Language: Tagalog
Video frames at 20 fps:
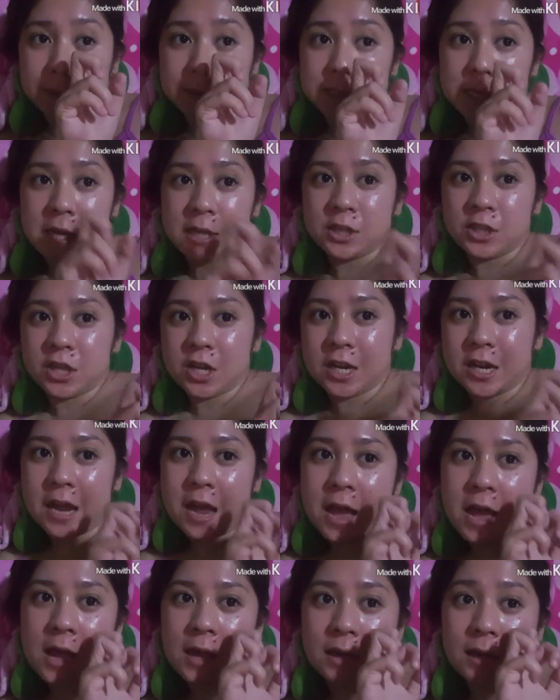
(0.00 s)
Pasensya
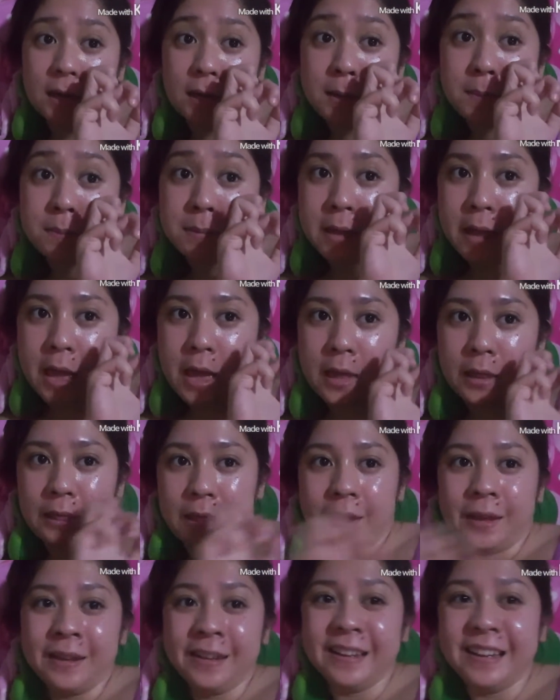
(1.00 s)
na. Cream yan.